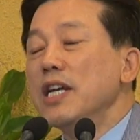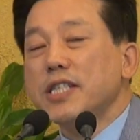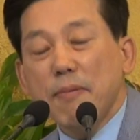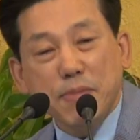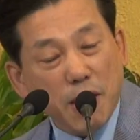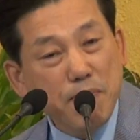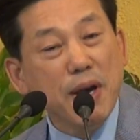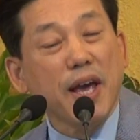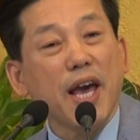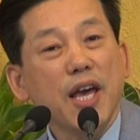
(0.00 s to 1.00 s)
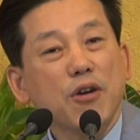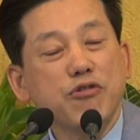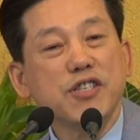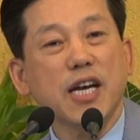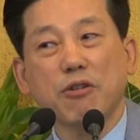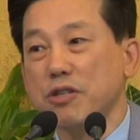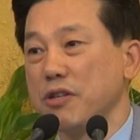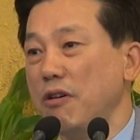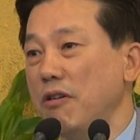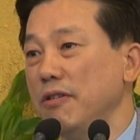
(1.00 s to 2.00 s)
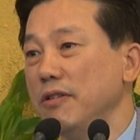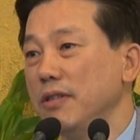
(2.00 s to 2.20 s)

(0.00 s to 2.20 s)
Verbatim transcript: 3천 명의 군사로서